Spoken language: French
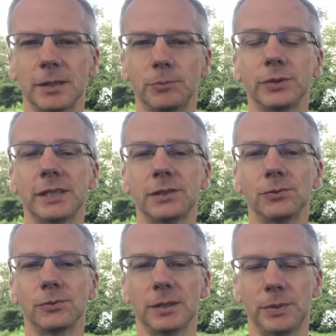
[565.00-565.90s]
la
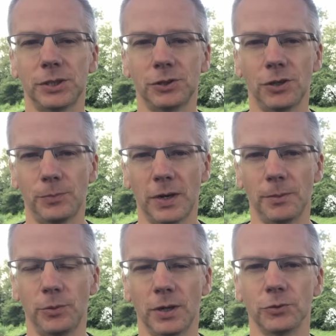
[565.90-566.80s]
position des pêcheurs par
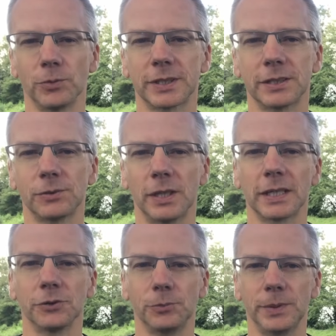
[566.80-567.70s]
rapport à l'augmentation de la
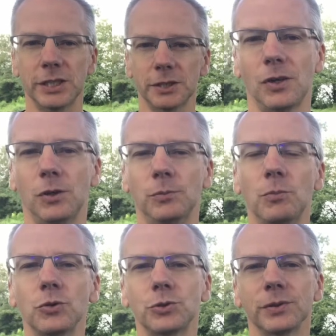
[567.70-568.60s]
carte de pêche. Au
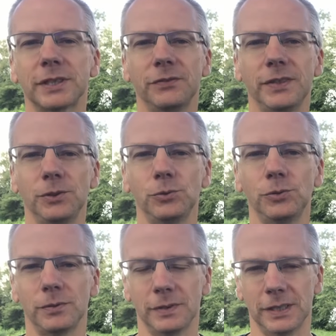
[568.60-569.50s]
moment où je tourne cette
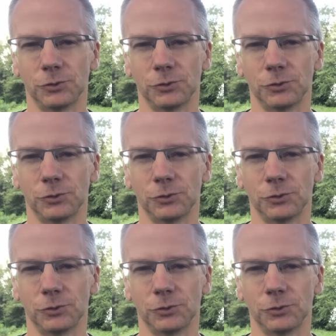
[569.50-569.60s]
vidéo, il y a